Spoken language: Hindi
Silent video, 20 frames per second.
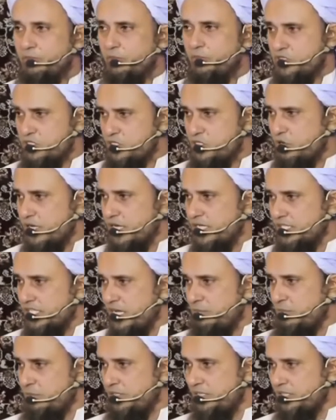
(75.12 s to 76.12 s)
बहुत से लोग
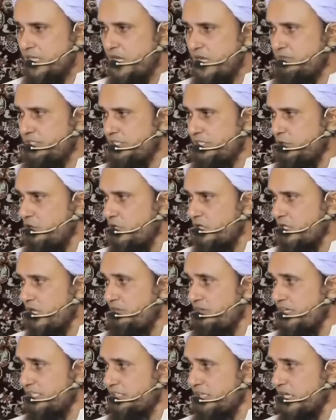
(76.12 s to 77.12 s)
कहते हैं आप अपनी तिलावत रिकॉर्ड
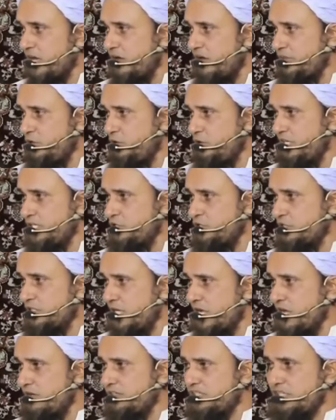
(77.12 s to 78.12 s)
करवाएँ तरावियों की जो
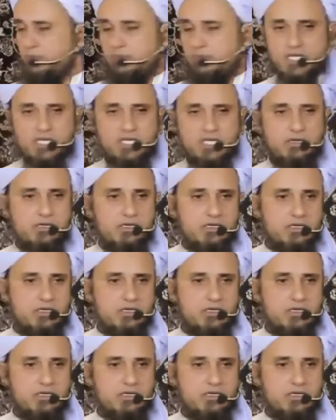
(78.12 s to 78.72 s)
तिलावत है मेरी